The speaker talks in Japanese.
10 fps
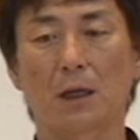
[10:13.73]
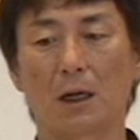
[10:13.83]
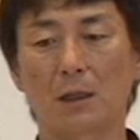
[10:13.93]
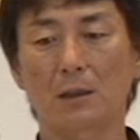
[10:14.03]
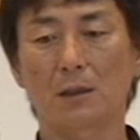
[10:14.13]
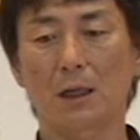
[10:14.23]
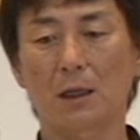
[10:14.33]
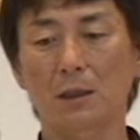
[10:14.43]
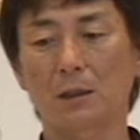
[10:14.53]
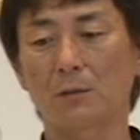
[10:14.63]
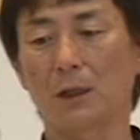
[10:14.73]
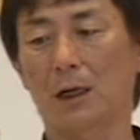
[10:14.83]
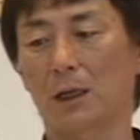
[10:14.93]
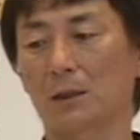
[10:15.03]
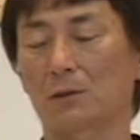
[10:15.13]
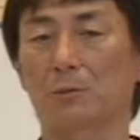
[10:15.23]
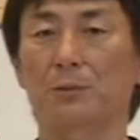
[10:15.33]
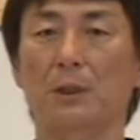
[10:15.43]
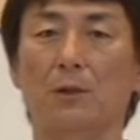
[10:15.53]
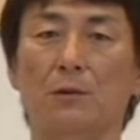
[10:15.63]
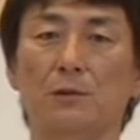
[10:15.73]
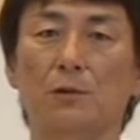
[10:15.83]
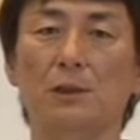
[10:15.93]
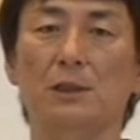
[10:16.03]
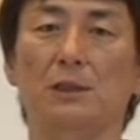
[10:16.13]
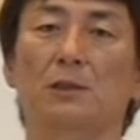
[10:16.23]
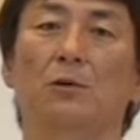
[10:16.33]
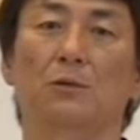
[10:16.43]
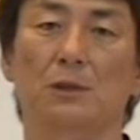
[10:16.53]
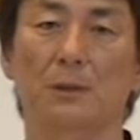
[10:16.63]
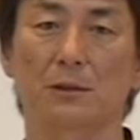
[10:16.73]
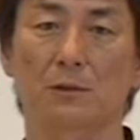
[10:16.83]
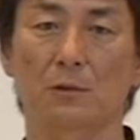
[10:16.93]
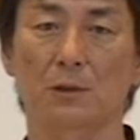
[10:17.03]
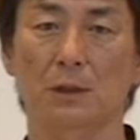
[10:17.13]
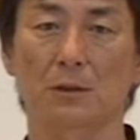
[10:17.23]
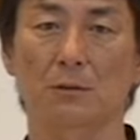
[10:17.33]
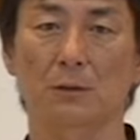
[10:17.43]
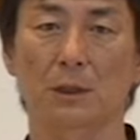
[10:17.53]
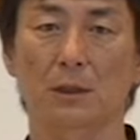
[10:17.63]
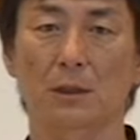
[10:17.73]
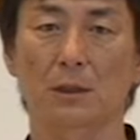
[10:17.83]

相手はあなたのプレーを阻止しようとします当然のように。